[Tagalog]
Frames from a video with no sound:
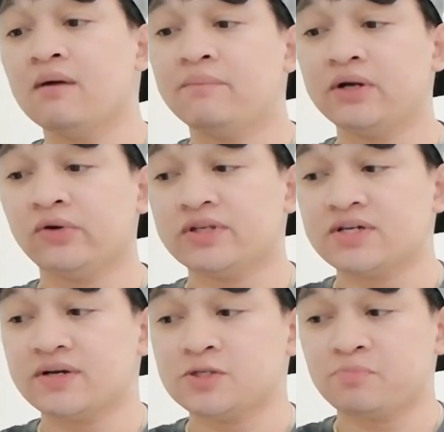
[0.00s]

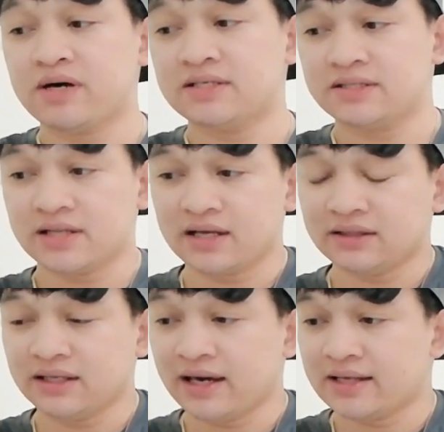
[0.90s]
frequency response
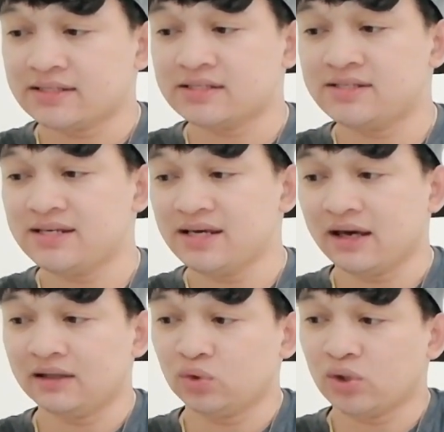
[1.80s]
90
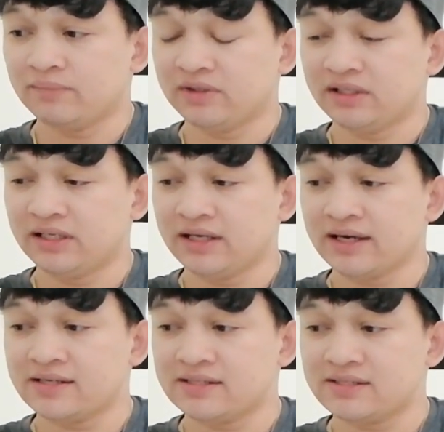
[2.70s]
Hz and 12
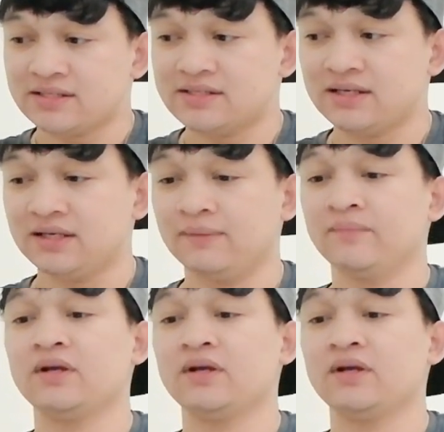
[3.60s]
kHz.